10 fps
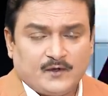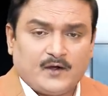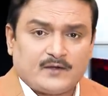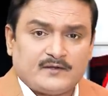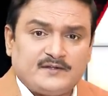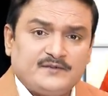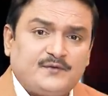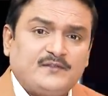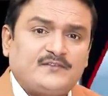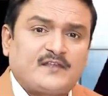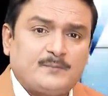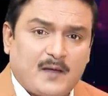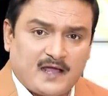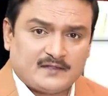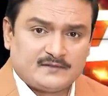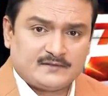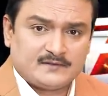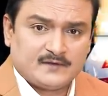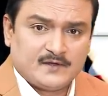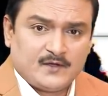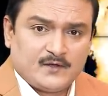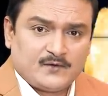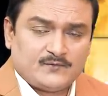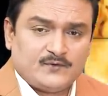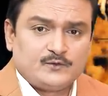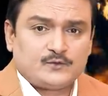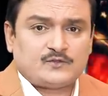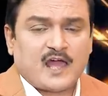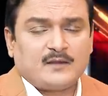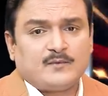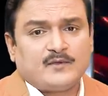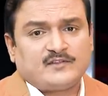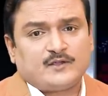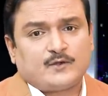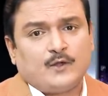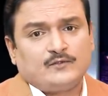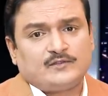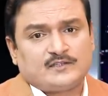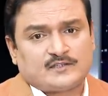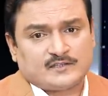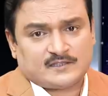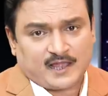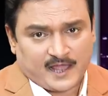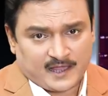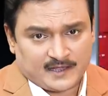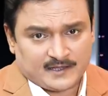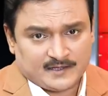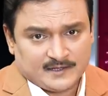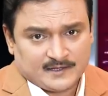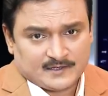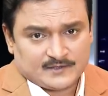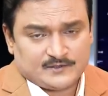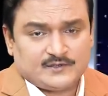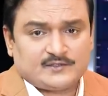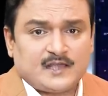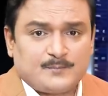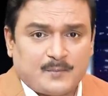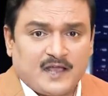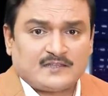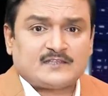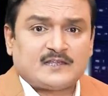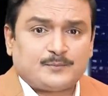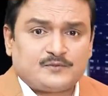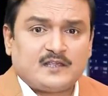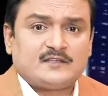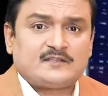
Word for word: और डिफेंस के बाद हिंदुस्तान में वैसी कौन सी संस्था है जिसके पास सबसे